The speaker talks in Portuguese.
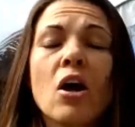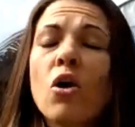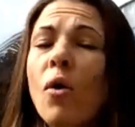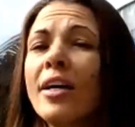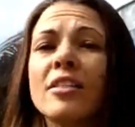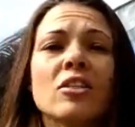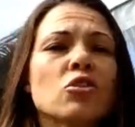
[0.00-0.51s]

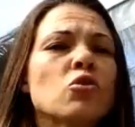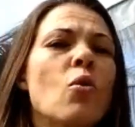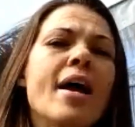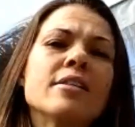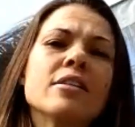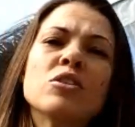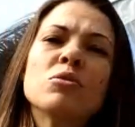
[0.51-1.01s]
Quais as
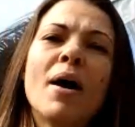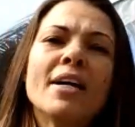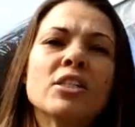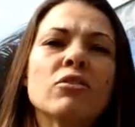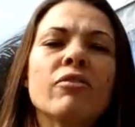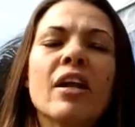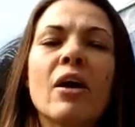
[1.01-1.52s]
doenças
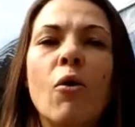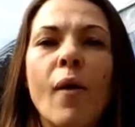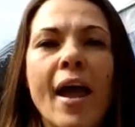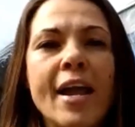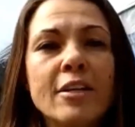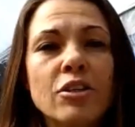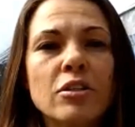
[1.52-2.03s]
mais
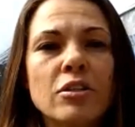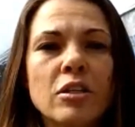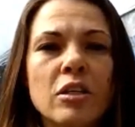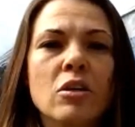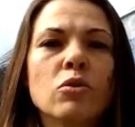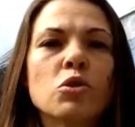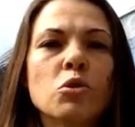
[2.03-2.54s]
frequentes
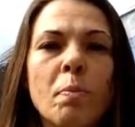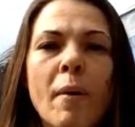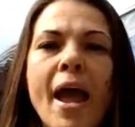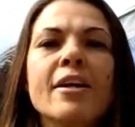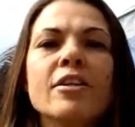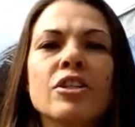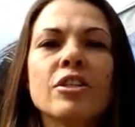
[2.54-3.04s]
que os
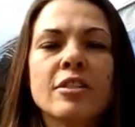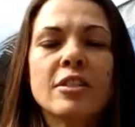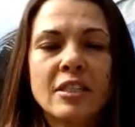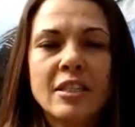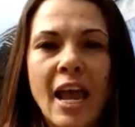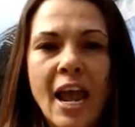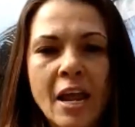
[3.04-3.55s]
peixes
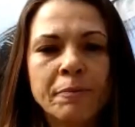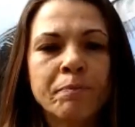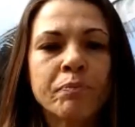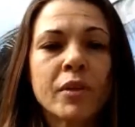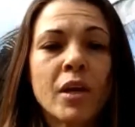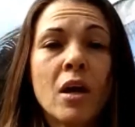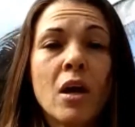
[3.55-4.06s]
têm?